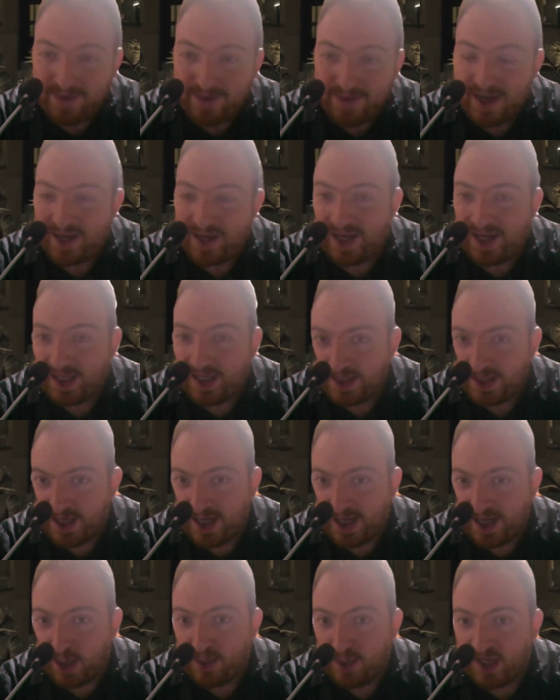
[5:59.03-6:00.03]
para que les
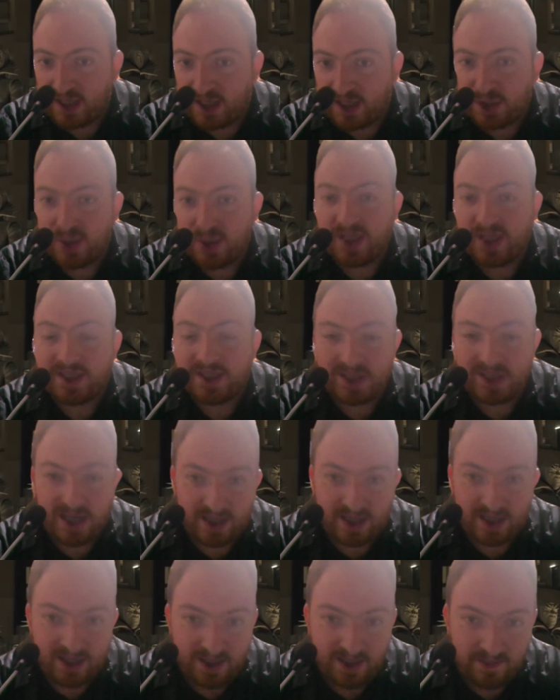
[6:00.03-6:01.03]
diga la ubicación
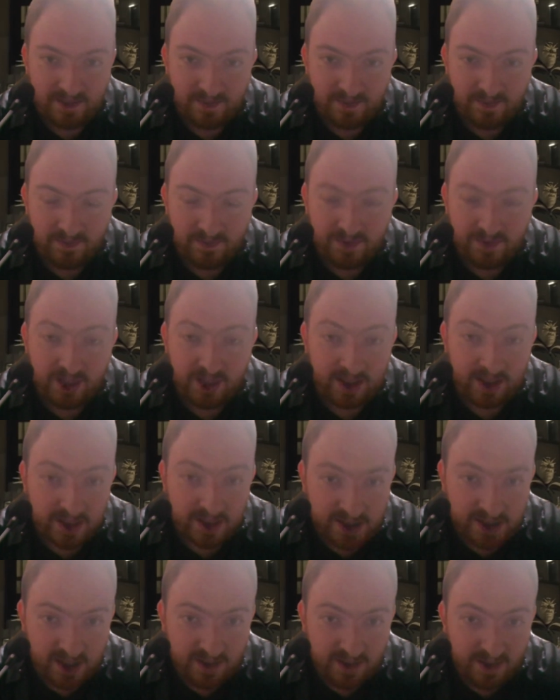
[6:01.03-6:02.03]
exacta
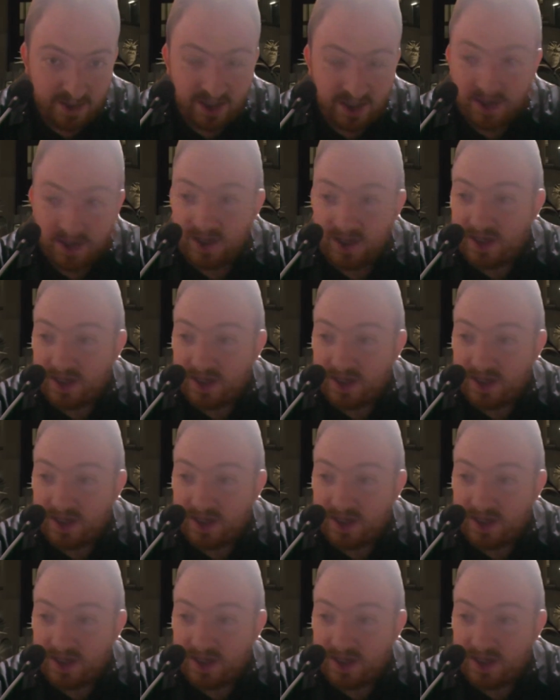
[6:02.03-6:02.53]
de Sylvie.